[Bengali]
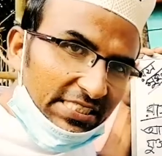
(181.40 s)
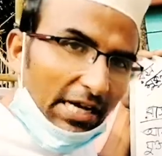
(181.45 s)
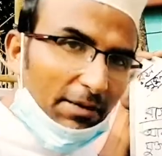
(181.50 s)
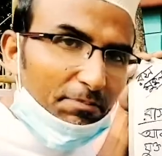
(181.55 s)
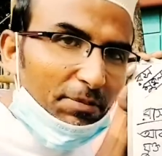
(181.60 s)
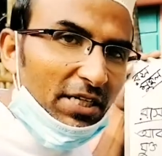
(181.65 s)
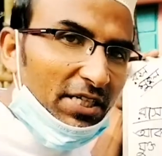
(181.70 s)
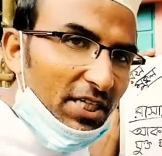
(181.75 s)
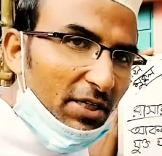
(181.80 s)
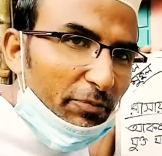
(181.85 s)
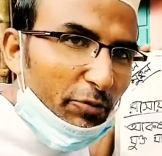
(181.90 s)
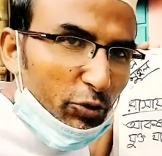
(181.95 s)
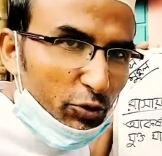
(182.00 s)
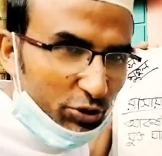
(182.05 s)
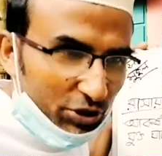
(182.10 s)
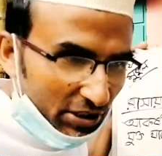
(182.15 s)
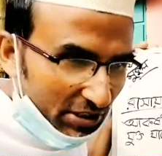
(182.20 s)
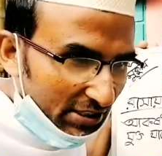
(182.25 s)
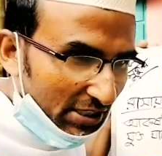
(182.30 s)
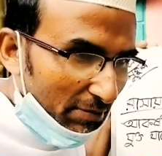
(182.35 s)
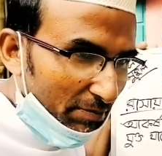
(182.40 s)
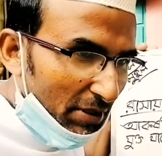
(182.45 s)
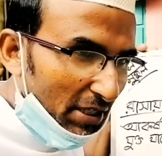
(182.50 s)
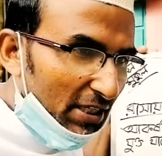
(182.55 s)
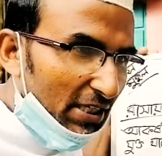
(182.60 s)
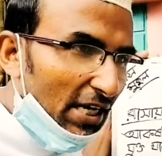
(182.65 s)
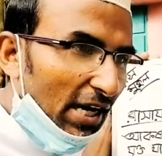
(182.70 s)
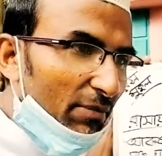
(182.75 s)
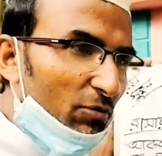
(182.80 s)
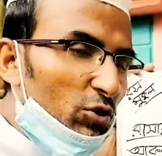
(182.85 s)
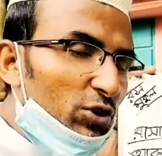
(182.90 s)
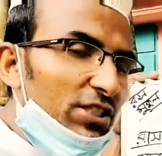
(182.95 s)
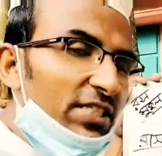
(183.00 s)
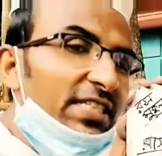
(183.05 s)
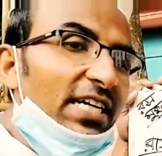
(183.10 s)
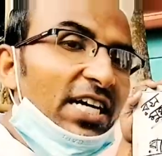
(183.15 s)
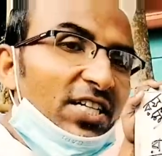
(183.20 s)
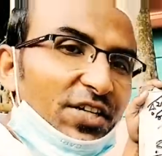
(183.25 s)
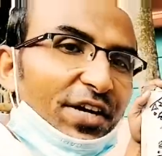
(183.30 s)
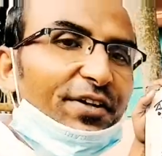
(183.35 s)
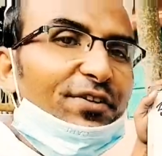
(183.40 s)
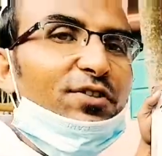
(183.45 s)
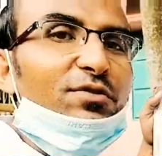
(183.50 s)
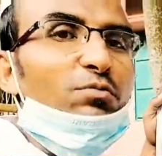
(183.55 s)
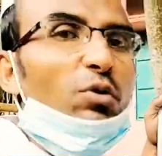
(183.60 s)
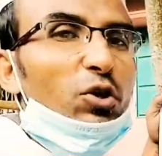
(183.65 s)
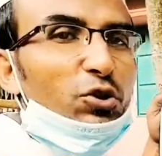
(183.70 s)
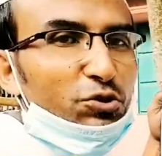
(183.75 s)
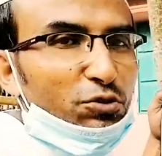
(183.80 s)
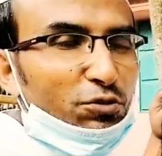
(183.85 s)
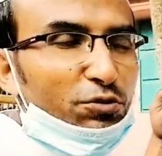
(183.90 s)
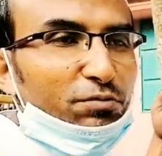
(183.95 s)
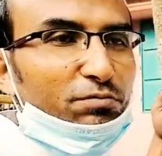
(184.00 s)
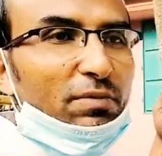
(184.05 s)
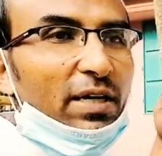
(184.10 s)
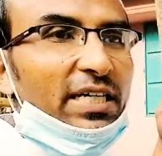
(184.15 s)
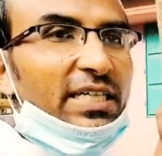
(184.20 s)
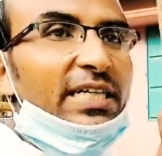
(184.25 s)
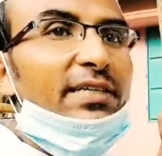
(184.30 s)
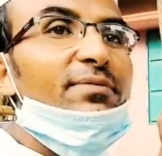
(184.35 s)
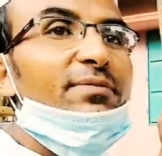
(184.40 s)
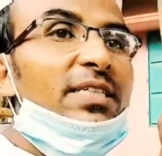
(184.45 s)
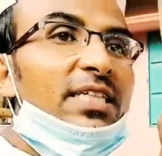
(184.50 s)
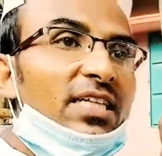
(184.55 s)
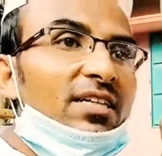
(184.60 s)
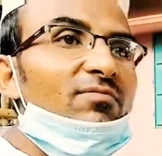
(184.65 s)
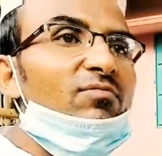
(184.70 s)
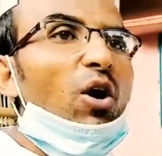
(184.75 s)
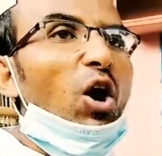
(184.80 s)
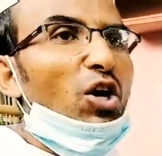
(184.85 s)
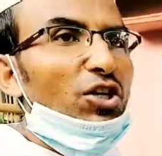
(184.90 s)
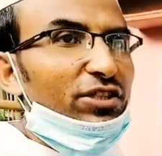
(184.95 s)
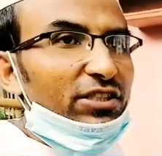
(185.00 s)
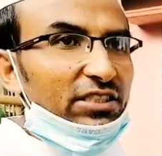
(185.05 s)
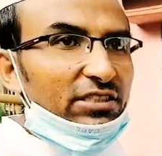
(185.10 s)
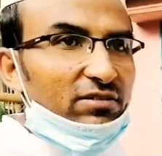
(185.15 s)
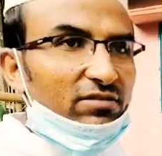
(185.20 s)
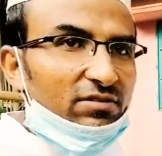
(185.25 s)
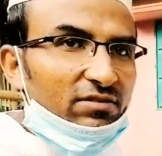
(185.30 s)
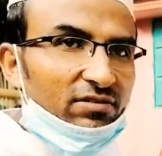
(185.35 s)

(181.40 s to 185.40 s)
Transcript: চ্যাপ্টারটা পড়ছি চ্যাপ্টারের নাম হচ্ছে রাসায়নিক বন্ধন বা কেমিক্যাল বন্ডিং